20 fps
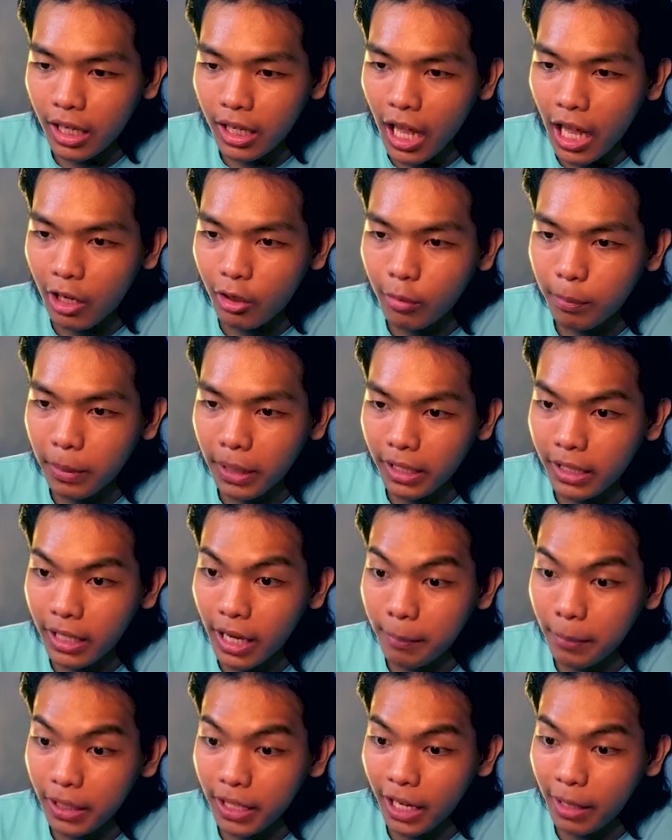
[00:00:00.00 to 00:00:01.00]
Karena aku
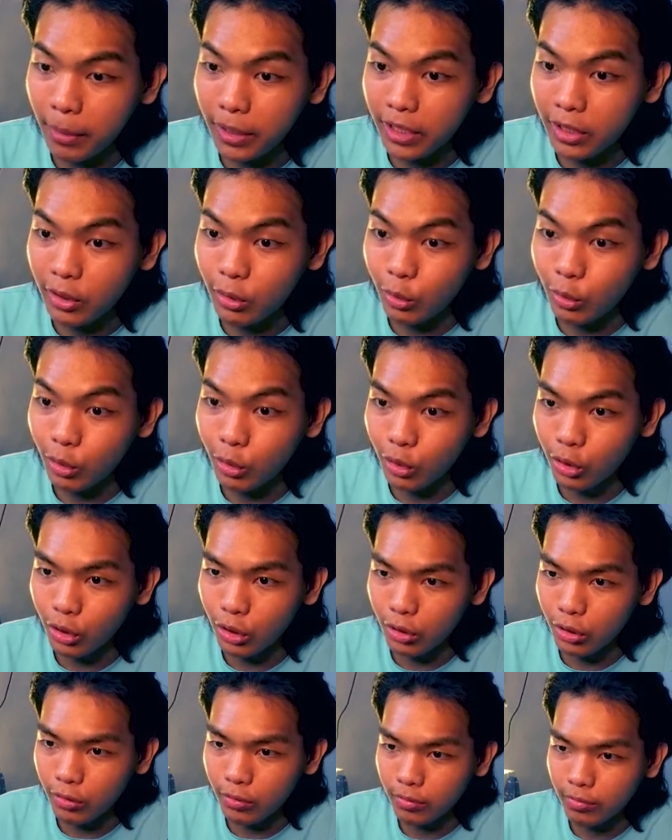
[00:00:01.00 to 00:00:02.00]
pengen dapat diamondnya
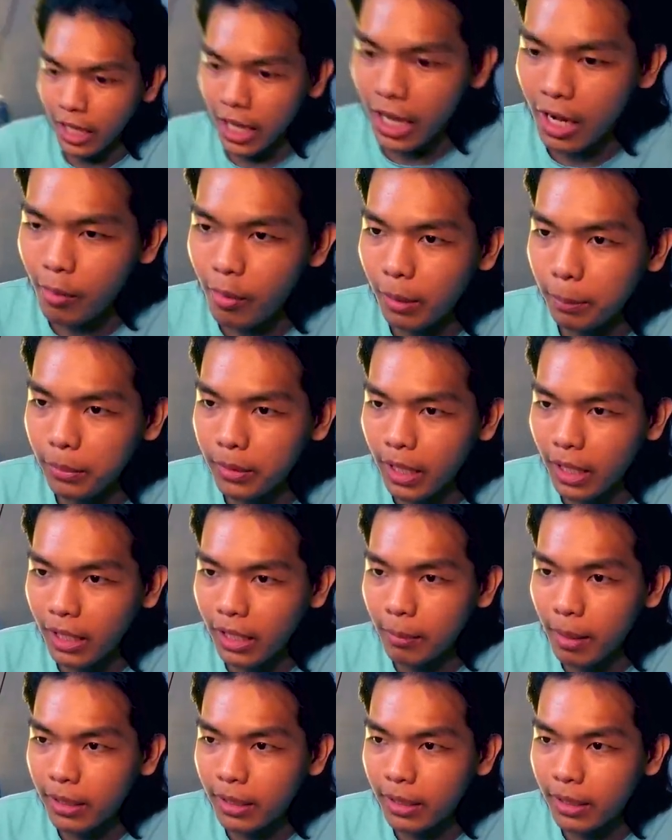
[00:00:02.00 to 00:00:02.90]
dulu. Ya, walaupun akan